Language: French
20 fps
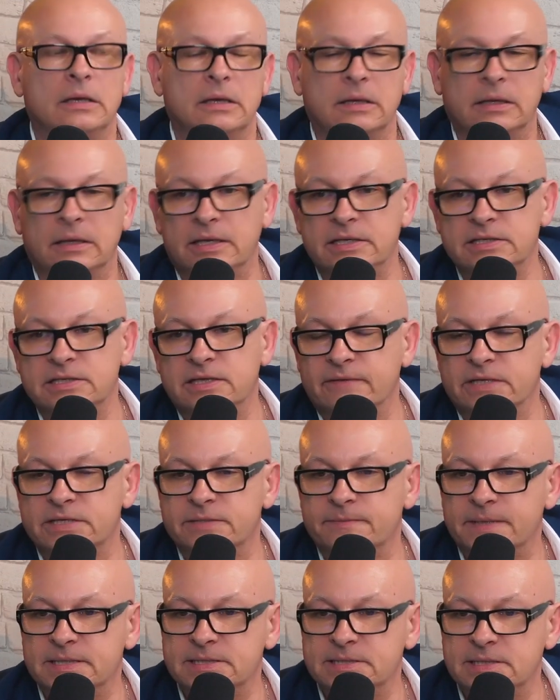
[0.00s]
qu'est-ce qui va
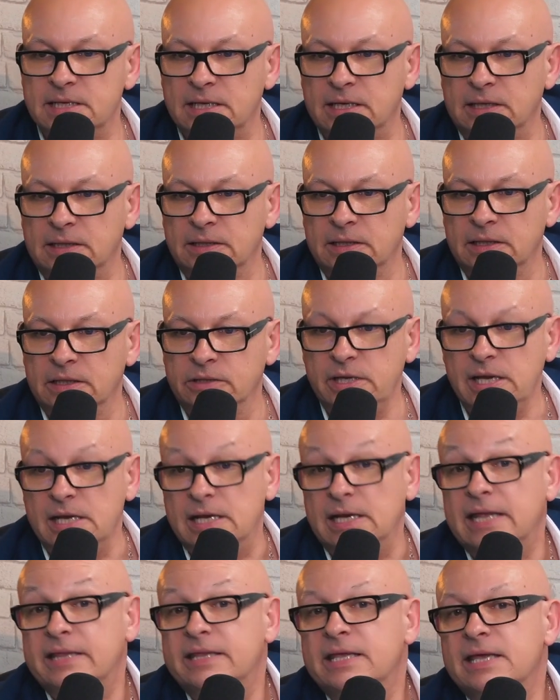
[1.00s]
se passer là
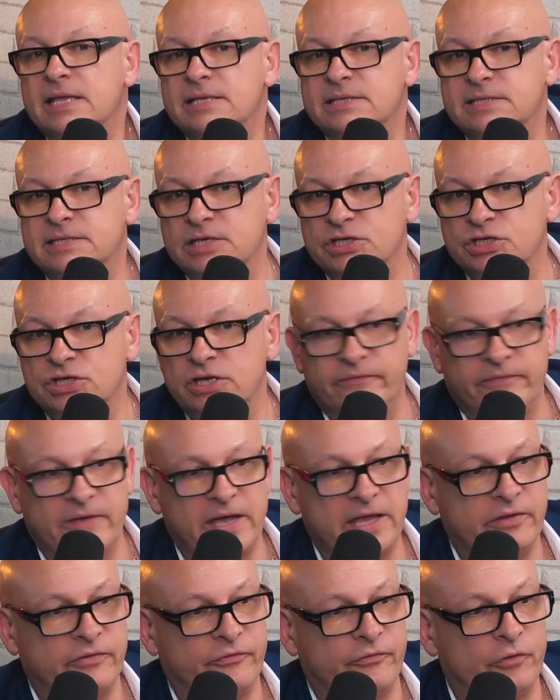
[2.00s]
la DNCG
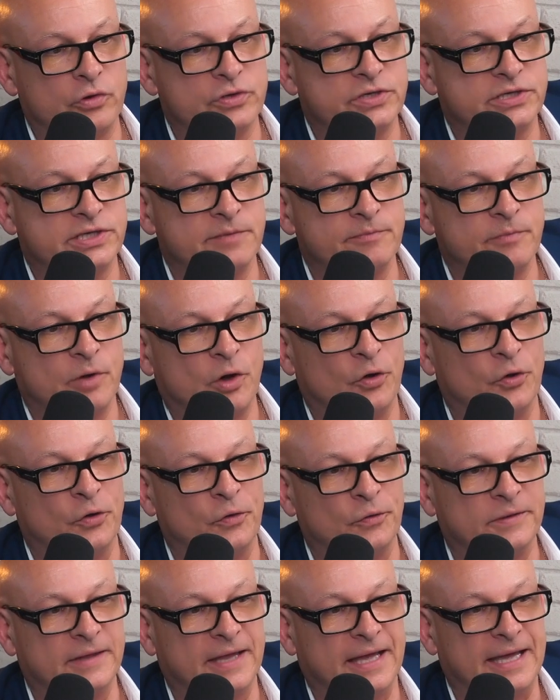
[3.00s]
va être forcément
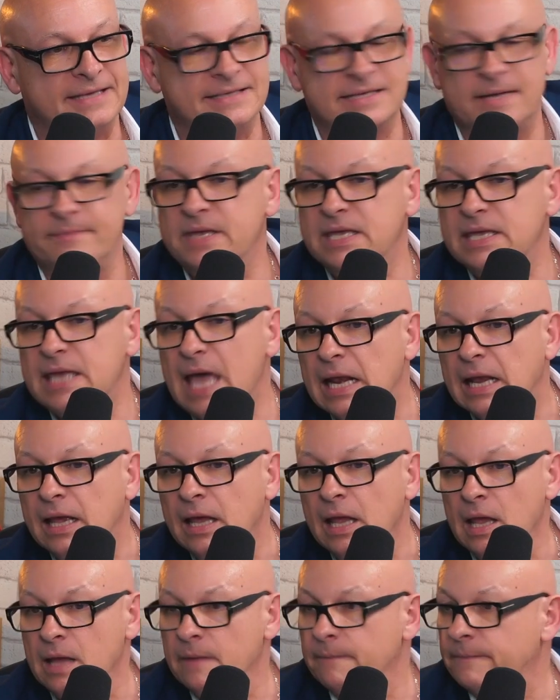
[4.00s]
euh, très amicale,
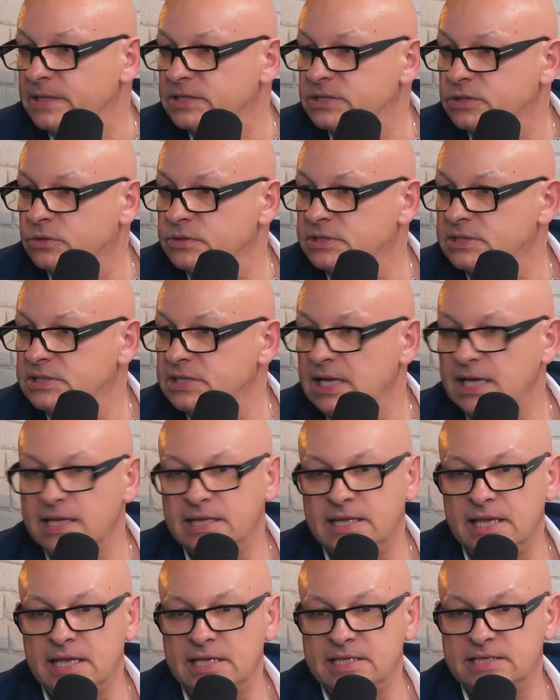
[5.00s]
parce que si la
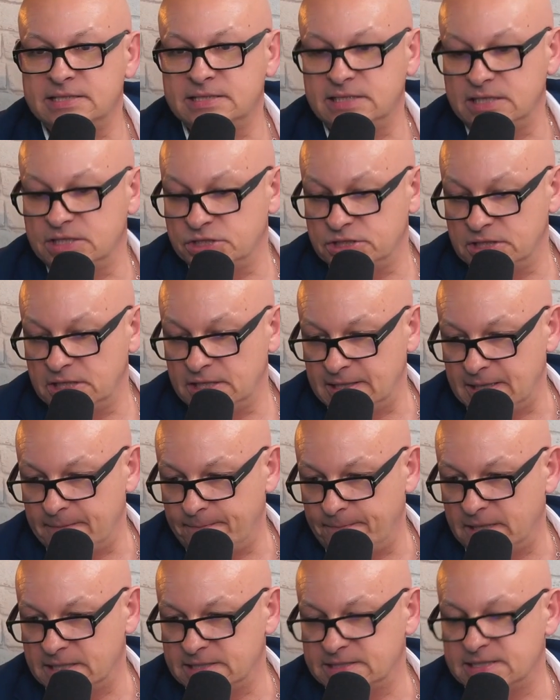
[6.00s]
DNCG n'est
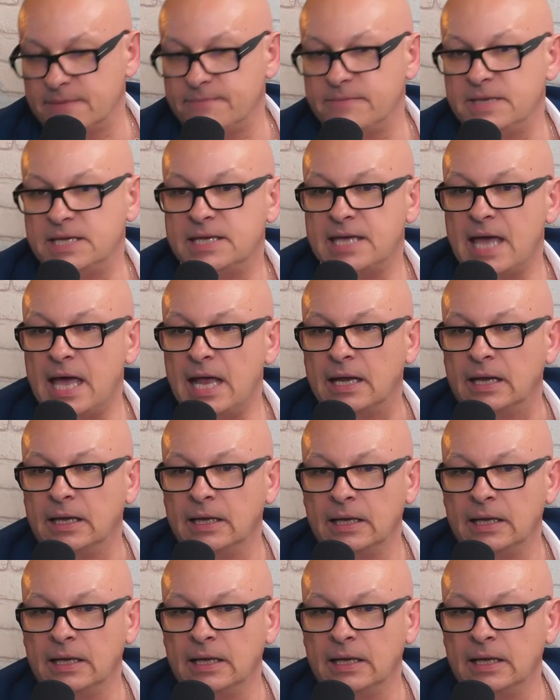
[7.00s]
pas amicale,